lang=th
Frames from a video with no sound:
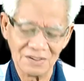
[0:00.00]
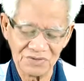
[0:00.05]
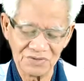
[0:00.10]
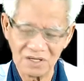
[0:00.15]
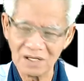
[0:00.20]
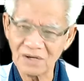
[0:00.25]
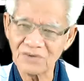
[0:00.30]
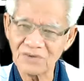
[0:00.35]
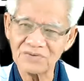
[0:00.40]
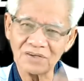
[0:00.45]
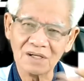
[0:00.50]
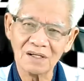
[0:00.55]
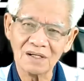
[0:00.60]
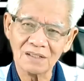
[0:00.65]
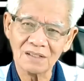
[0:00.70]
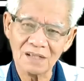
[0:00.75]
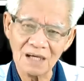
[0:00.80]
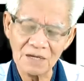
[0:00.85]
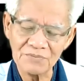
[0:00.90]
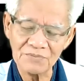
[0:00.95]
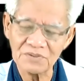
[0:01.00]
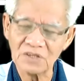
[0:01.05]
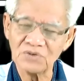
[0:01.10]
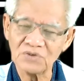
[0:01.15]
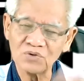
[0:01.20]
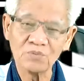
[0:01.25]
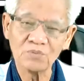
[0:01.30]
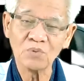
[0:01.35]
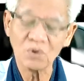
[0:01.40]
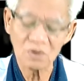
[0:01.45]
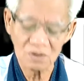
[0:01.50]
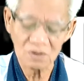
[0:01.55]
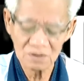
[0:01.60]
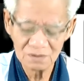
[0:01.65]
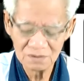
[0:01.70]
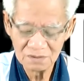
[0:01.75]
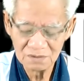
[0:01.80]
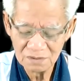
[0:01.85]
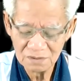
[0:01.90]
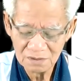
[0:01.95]
ชั้นไหนก็ชั้นนั้นแต่ห้ามชั้นจนหมด
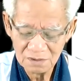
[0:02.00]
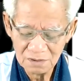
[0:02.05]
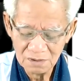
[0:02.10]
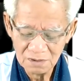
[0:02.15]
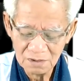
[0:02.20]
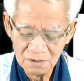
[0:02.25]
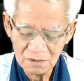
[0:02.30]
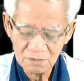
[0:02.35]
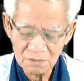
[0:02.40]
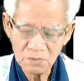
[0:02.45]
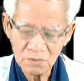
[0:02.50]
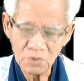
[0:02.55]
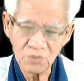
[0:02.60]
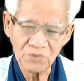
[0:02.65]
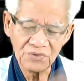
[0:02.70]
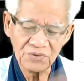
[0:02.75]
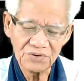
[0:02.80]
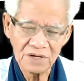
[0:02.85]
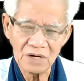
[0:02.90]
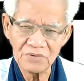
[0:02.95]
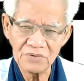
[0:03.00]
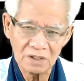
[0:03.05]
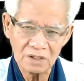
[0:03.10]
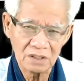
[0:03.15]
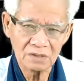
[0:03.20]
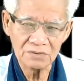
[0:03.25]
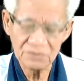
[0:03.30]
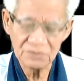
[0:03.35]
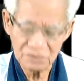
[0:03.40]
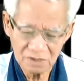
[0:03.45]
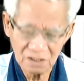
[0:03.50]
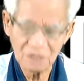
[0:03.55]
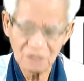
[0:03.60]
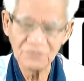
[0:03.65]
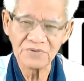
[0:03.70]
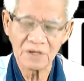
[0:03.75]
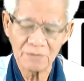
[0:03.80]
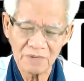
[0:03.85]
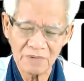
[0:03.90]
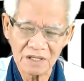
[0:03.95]
พรุ่งนี้เช้าอย่าอย่าลืม
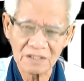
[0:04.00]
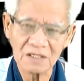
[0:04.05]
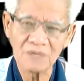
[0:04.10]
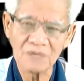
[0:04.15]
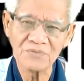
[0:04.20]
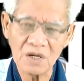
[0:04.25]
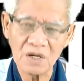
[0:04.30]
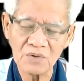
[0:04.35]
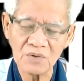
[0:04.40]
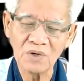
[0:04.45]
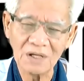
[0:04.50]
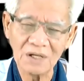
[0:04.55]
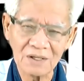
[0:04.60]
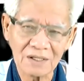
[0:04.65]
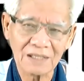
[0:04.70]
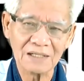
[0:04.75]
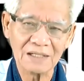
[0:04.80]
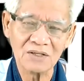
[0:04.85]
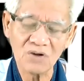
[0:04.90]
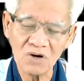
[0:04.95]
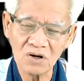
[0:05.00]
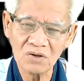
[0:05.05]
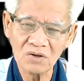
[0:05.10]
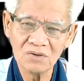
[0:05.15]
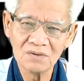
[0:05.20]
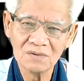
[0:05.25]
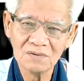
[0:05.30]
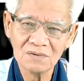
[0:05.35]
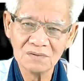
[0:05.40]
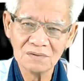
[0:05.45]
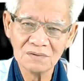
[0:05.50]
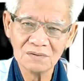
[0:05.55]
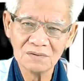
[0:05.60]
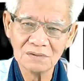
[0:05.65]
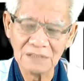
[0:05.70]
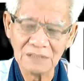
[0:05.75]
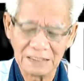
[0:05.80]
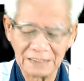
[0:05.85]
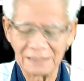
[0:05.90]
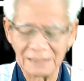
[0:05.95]
ใส่บาตรยามเช้าด้วยแล้วกันเนาะ
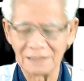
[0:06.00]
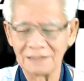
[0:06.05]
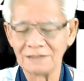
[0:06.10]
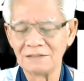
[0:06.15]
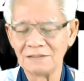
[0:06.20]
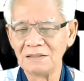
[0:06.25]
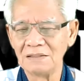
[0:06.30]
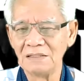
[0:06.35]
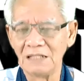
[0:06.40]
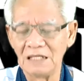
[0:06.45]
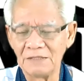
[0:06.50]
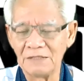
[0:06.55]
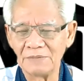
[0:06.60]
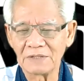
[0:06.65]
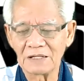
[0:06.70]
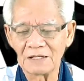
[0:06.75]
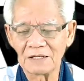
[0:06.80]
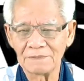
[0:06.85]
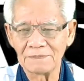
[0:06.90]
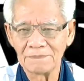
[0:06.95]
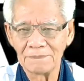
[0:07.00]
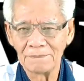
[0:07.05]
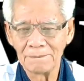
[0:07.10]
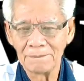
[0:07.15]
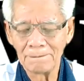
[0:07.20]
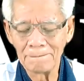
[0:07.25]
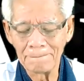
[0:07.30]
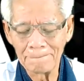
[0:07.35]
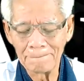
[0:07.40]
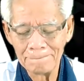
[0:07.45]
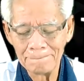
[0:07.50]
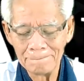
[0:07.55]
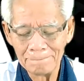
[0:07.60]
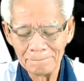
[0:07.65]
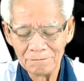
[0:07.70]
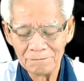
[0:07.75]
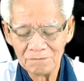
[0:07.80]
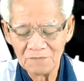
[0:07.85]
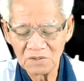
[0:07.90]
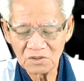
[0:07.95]
เห็นไหมครับ
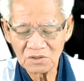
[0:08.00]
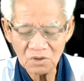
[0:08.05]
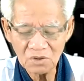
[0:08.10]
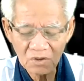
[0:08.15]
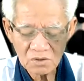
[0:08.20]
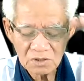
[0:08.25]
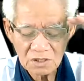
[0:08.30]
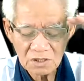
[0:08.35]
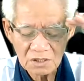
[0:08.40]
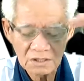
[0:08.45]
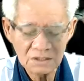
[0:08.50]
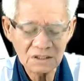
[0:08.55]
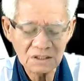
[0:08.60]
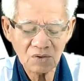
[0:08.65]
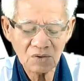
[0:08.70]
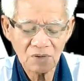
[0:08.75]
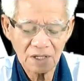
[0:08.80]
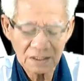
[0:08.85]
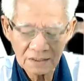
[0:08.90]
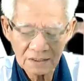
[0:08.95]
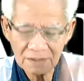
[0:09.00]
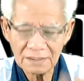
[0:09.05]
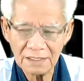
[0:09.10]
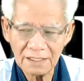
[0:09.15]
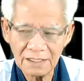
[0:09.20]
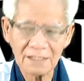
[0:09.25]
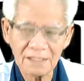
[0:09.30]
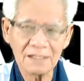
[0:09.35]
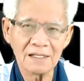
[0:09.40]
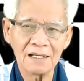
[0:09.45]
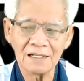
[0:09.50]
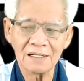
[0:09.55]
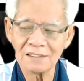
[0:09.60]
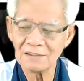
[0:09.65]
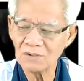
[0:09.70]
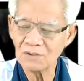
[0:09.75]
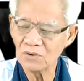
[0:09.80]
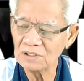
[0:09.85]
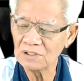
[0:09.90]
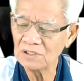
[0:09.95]
มันต้องคนที่เหนือกว่าที่จะให้คะแนน
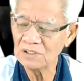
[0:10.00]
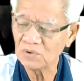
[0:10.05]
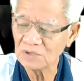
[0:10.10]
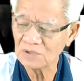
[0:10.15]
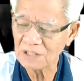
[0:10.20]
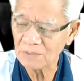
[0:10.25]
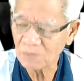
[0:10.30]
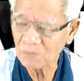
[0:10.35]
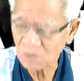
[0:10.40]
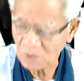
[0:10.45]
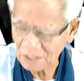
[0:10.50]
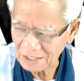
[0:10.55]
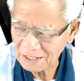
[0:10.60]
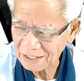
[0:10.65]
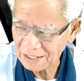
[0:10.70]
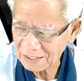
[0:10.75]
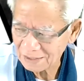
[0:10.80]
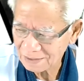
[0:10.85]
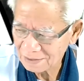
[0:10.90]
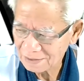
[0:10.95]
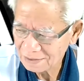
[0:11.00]
คนที่อยู่ต่ำกว่าได้